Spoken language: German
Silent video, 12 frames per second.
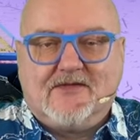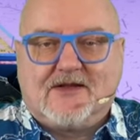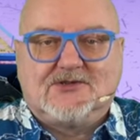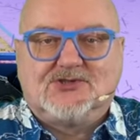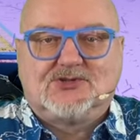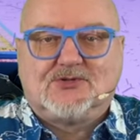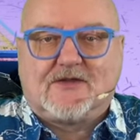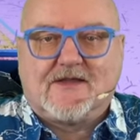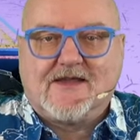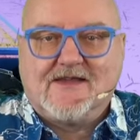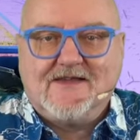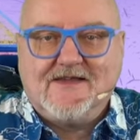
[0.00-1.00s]
wieder
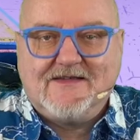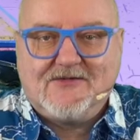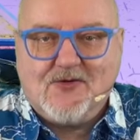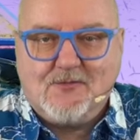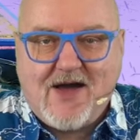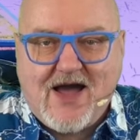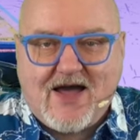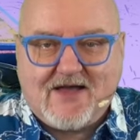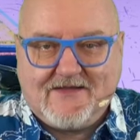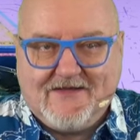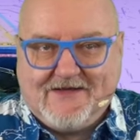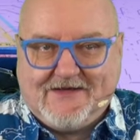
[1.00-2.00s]
gestottert, es ist um
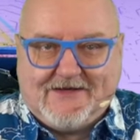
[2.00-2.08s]
8.